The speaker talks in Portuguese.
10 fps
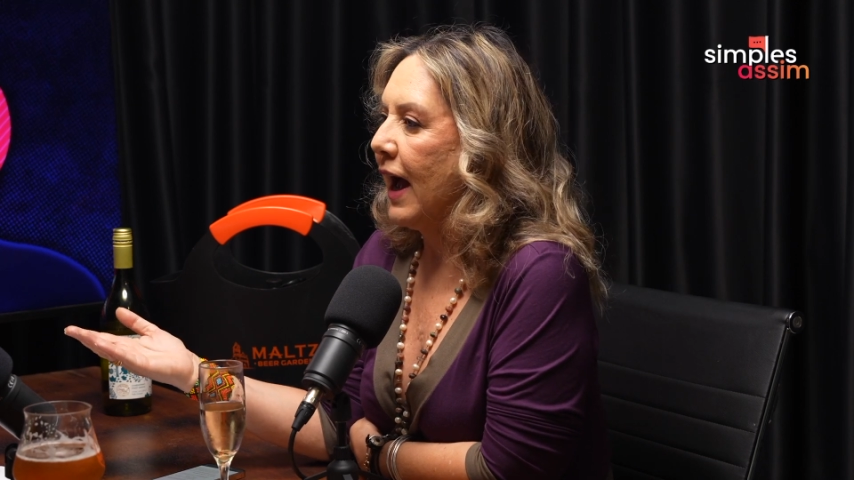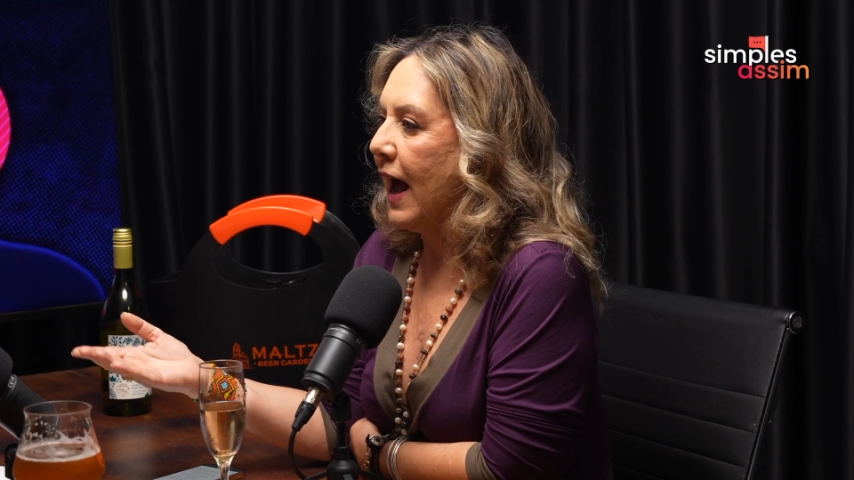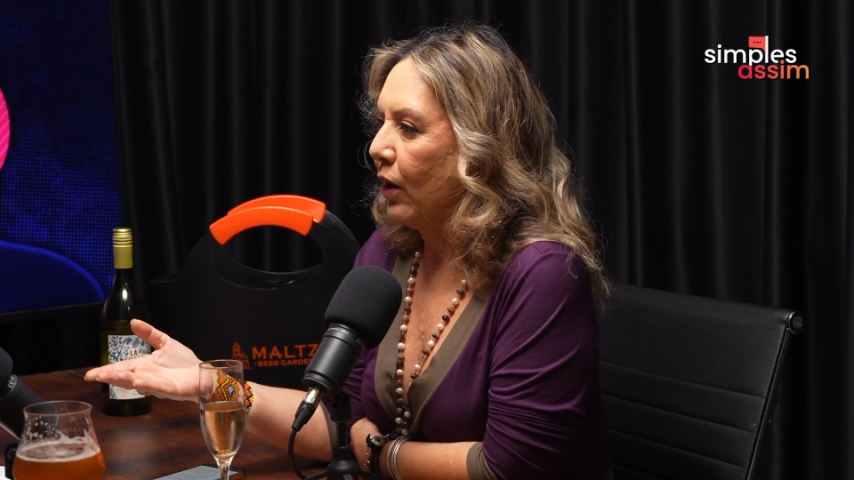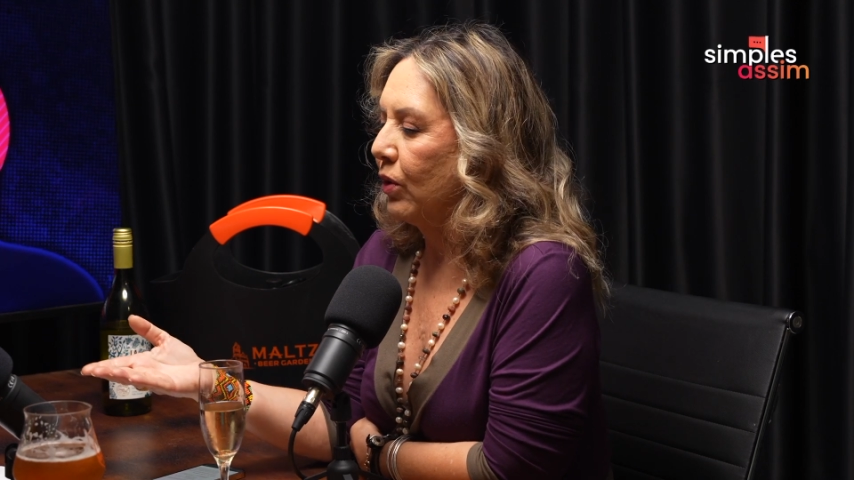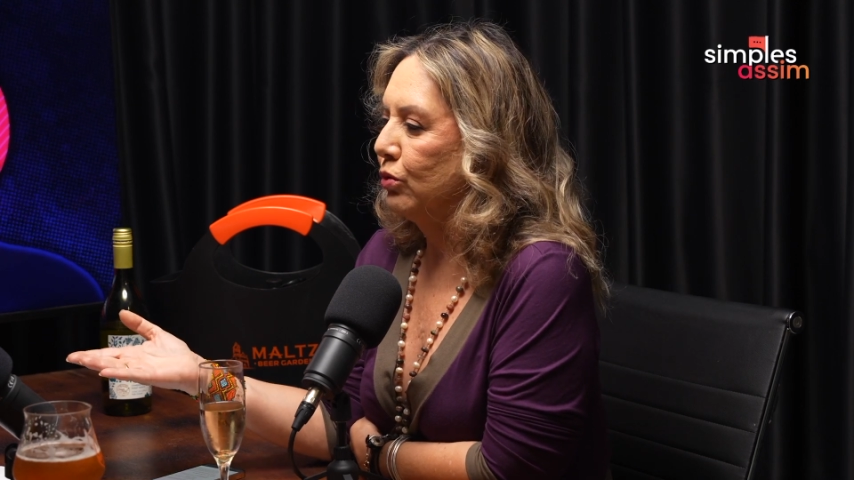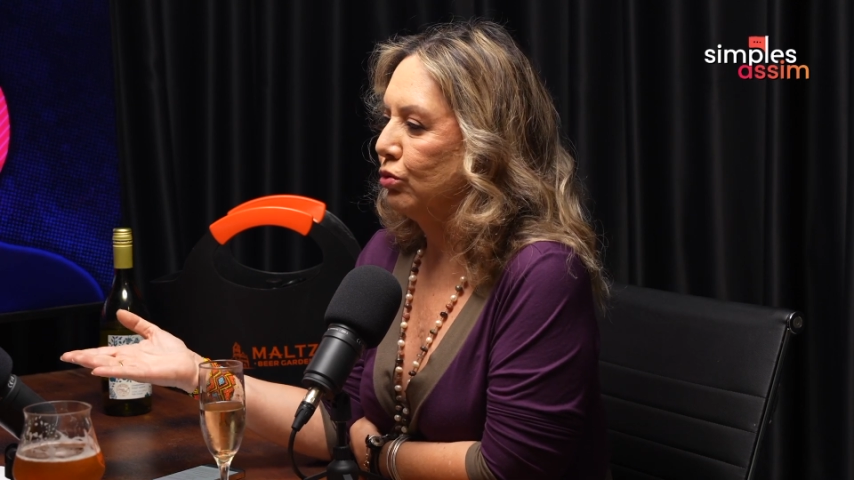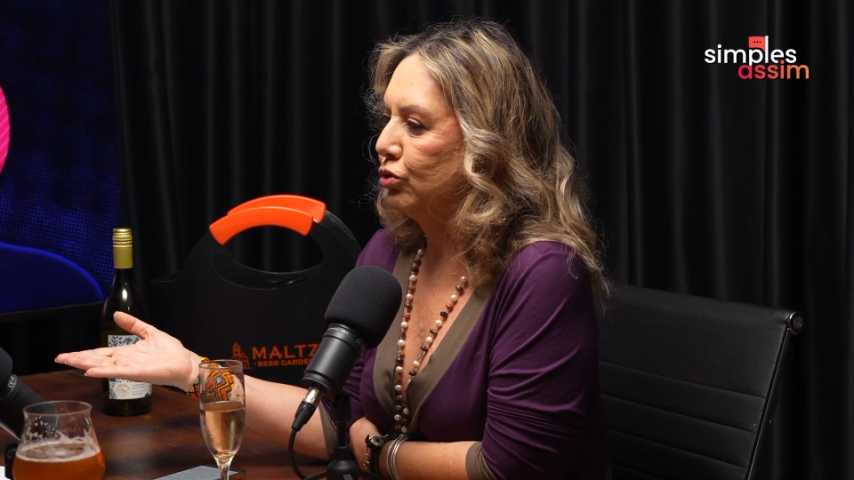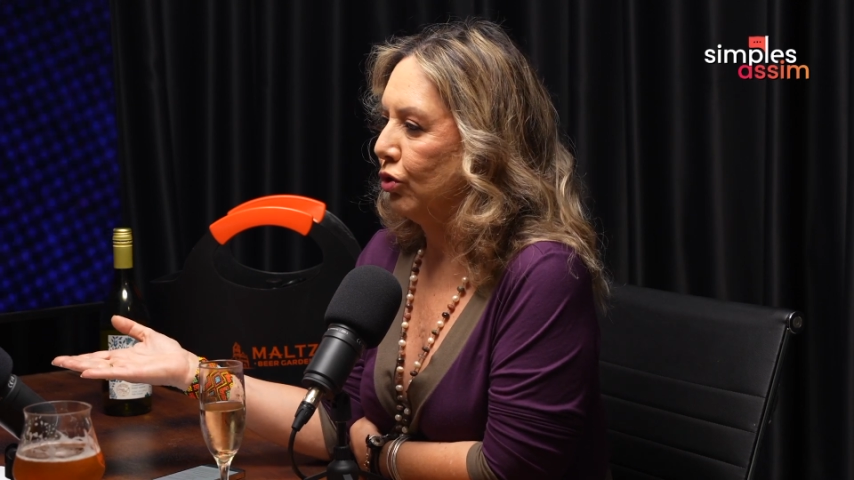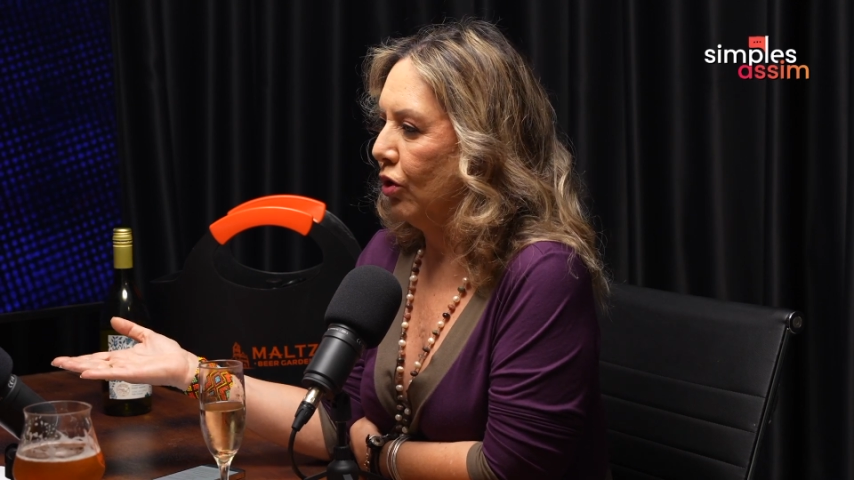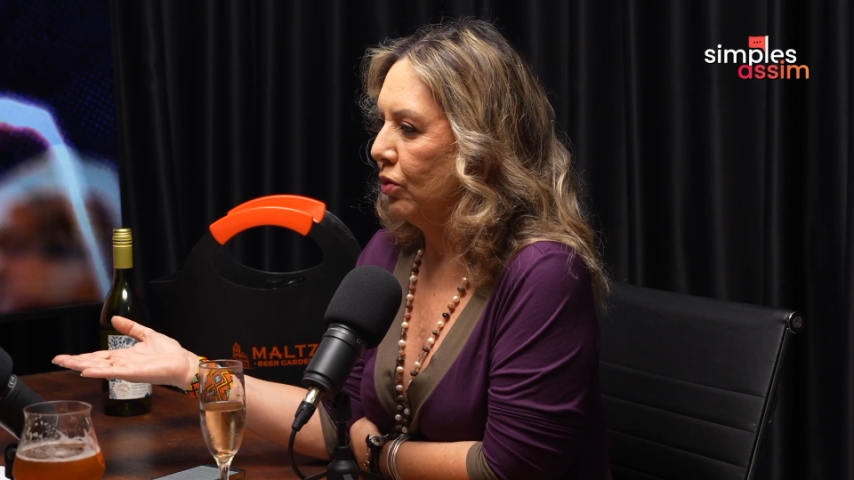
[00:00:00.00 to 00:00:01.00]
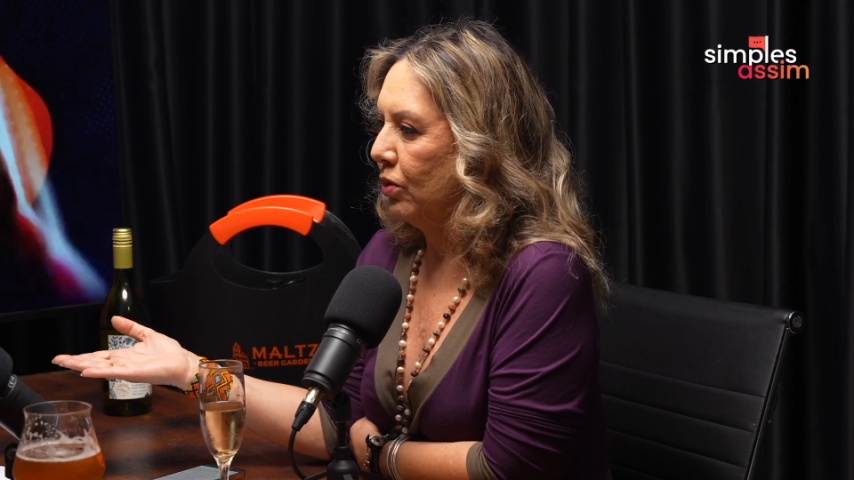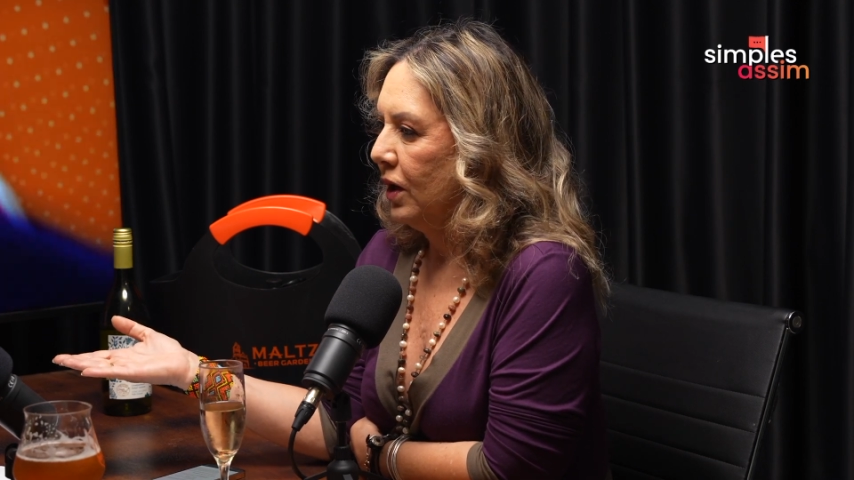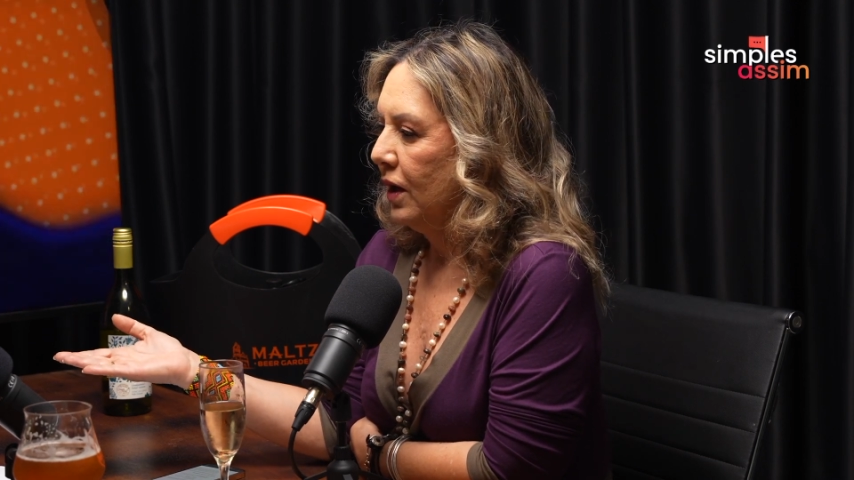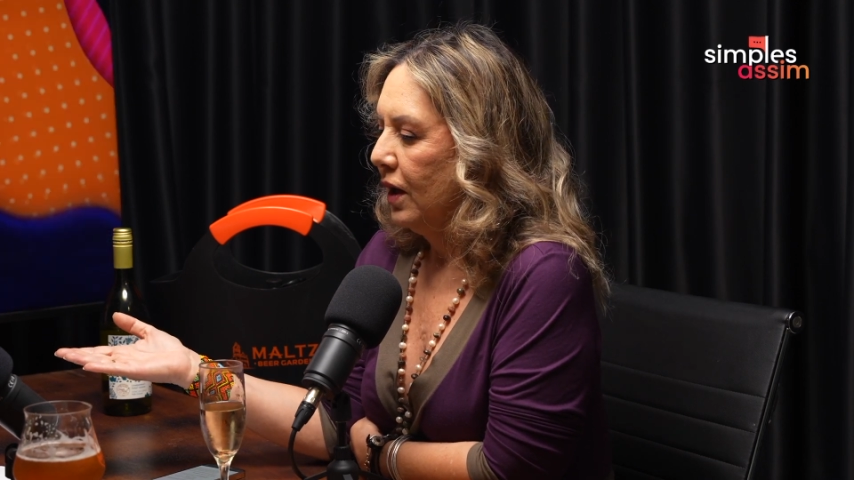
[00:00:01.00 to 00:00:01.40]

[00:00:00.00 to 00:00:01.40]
água num show